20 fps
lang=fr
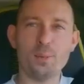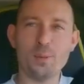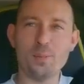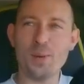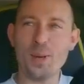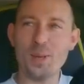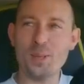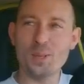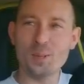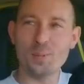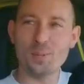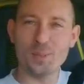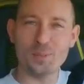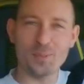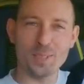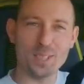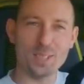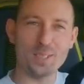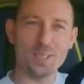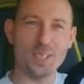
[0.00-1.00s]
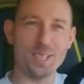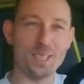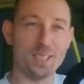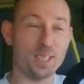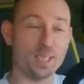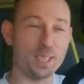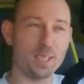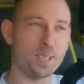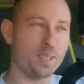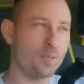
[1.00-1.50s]
mon parcours professionnel, il
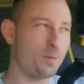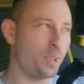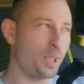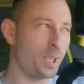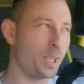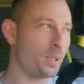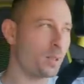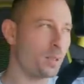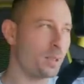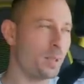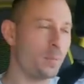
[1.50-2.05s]
n'a rien à voir avec le